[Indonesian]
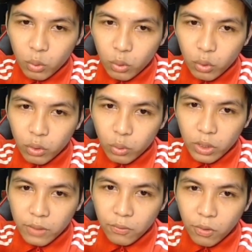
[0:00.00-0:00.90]
turun
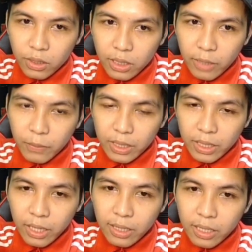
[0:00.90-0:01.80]
QuickFox
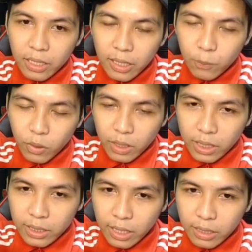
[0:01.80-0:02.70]
APK jadi kamu
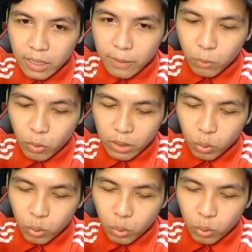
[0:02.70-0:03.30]
klik saja muat